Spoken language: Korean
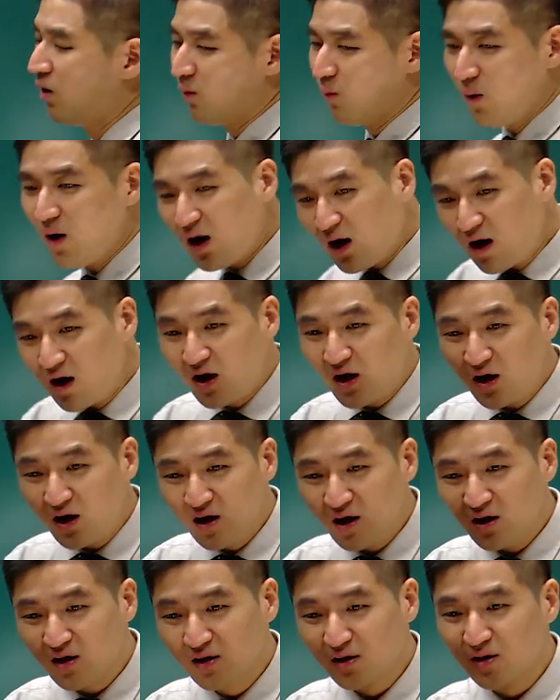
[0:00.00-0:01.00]

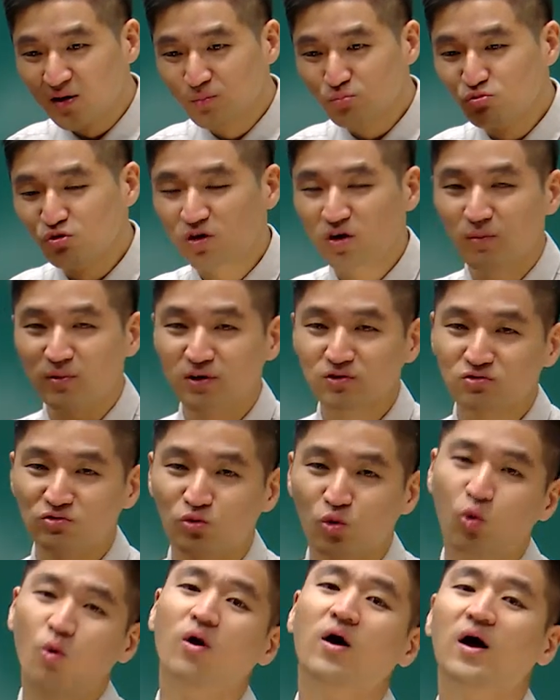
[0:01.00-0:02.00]
와, 물개박수,
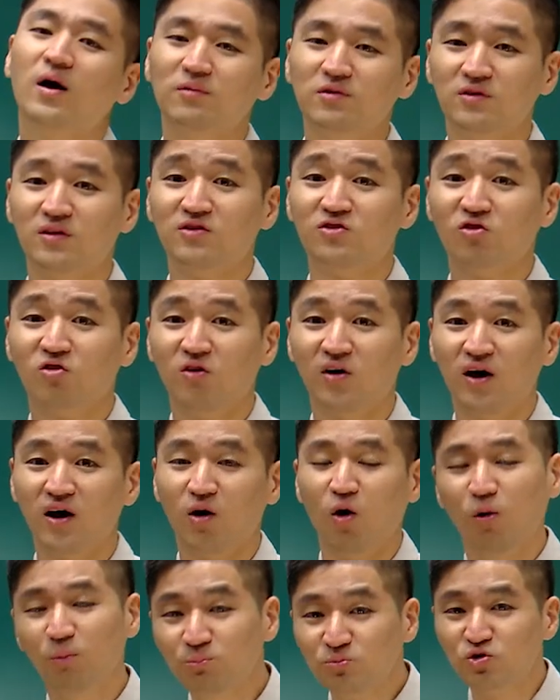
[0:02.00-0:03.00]
공감이 되는 거야.
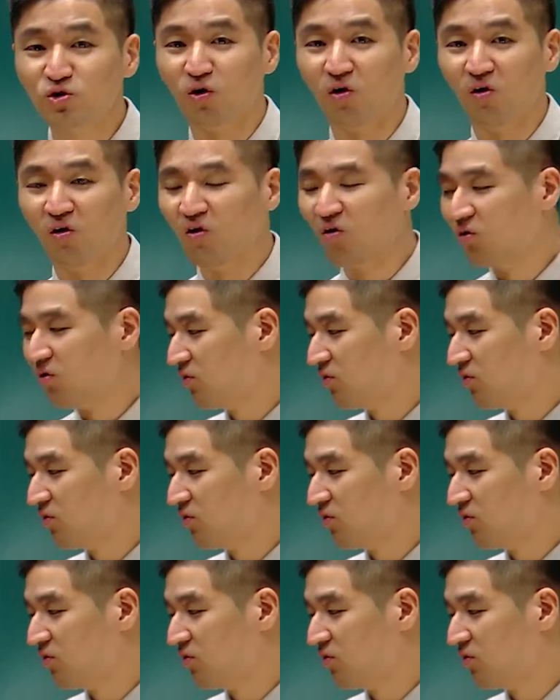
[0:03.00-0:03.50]
엄청.